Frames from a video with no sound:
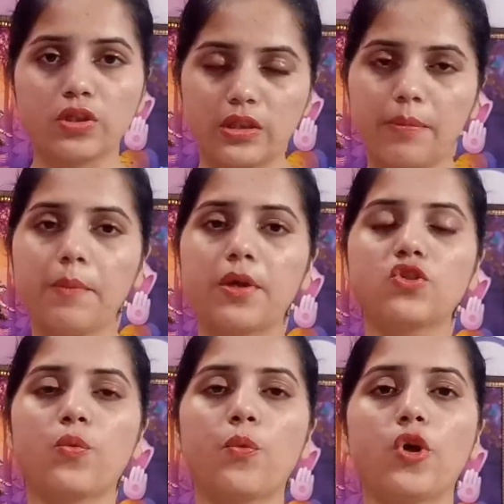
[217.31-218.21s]
जितने भी
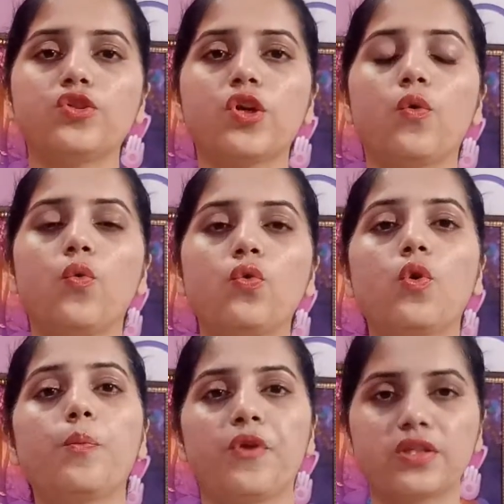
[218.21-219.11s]
प्रेशर पॉइंट्स हैं उनको
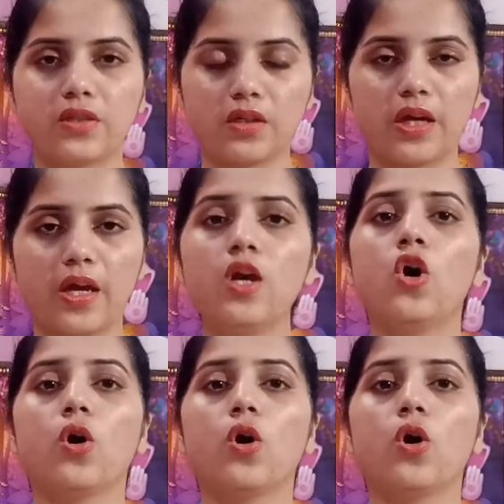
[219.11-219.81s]
प्रेस करता है